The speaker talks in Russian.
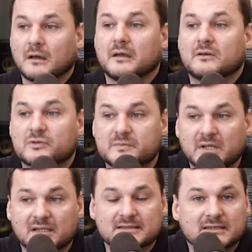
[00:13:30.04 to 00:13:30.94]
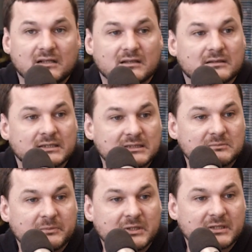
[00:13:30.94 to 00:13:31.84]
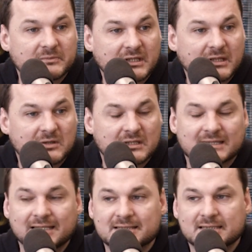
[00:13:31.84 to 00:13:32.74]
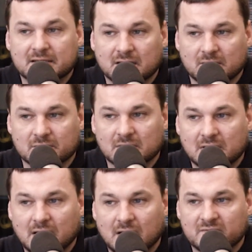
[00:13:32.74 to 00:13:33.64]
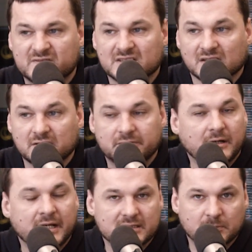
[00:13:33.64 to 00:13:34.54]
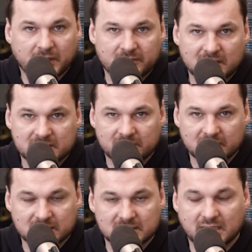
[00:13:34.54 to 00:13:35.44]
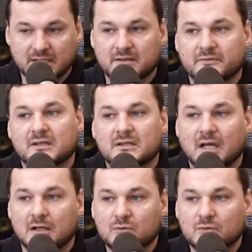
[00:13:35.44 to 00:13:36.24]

Его смерть стала, знаете, моментом таким катализатором для взрыва антиправительственных настроений в Китае.